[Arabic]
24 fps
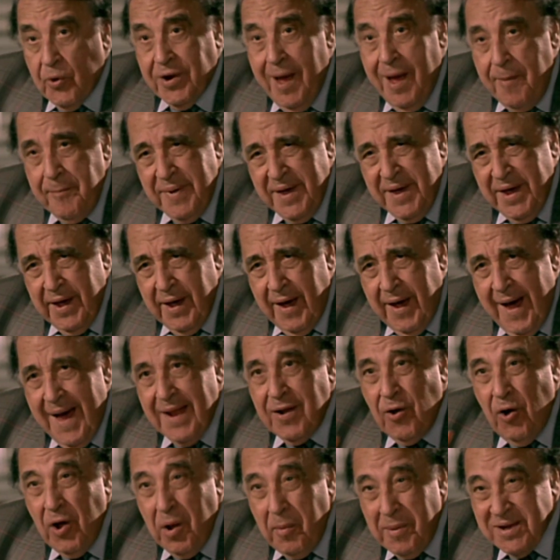ده مرجان بيه
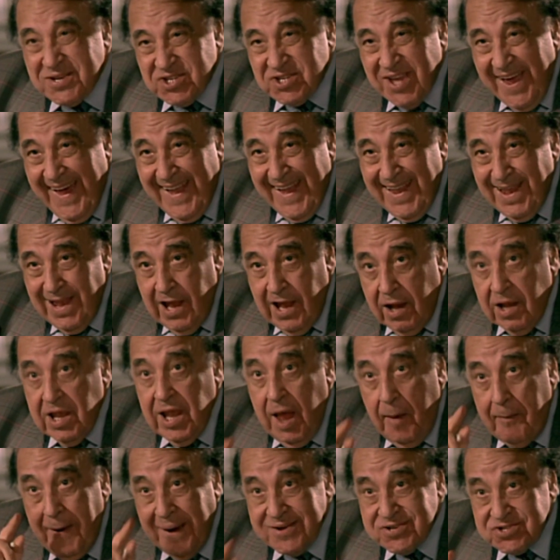انا وانا بشتغل
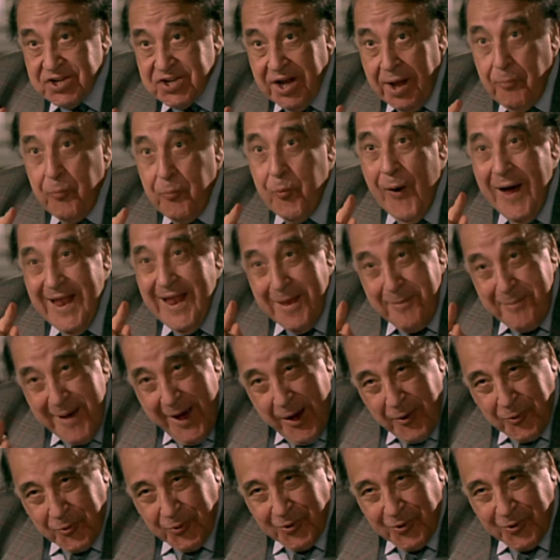لا بشرب ولا